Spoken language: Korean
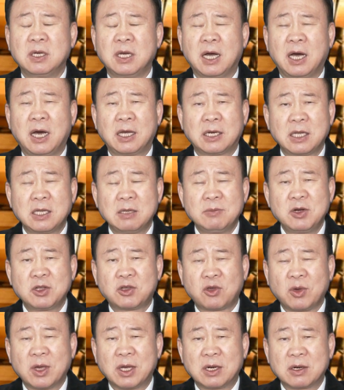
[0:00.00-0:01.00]
하나님을
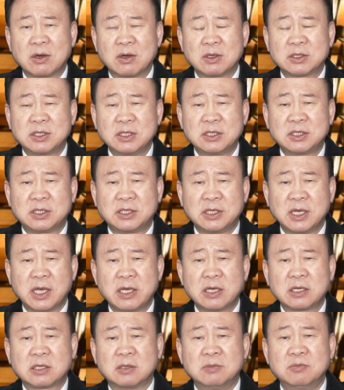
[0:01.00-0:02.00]
경외하는 것이
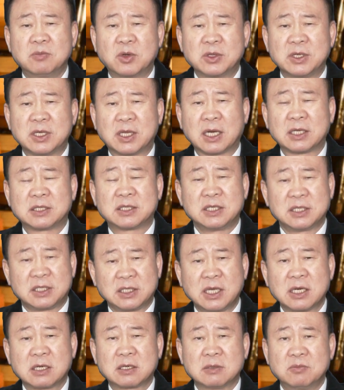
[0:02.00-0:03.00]
지혜의 근본이다.
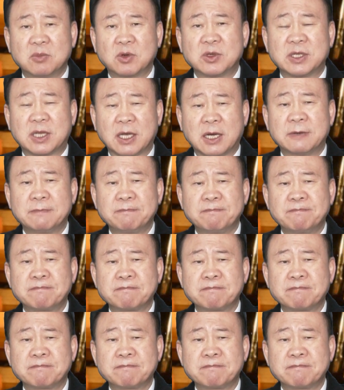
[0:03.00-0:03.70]
지식의 근본이다.